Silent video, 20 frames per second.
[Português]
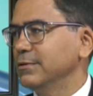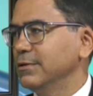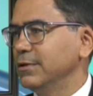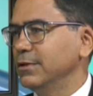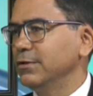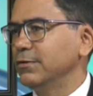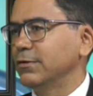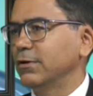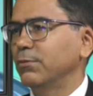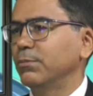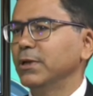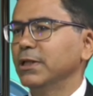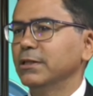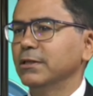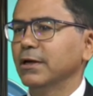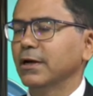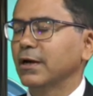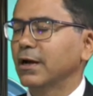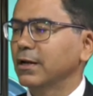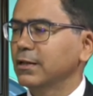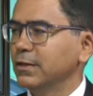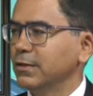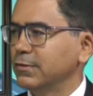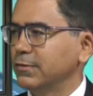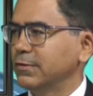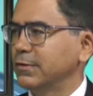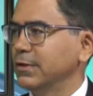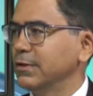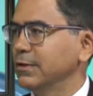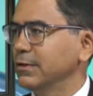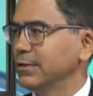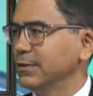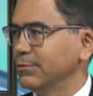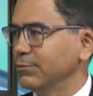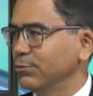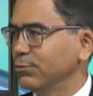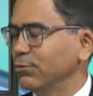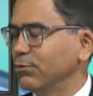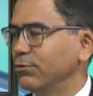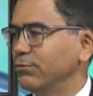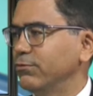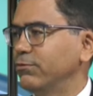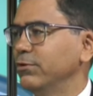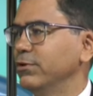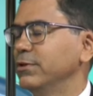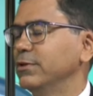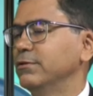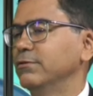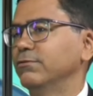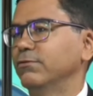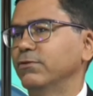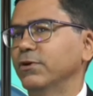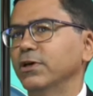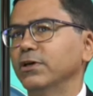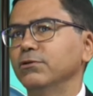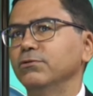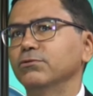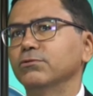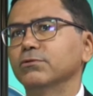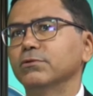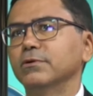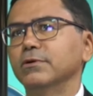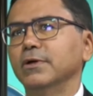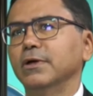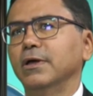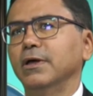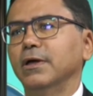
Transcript: inicialmente de agradecer o convite feito.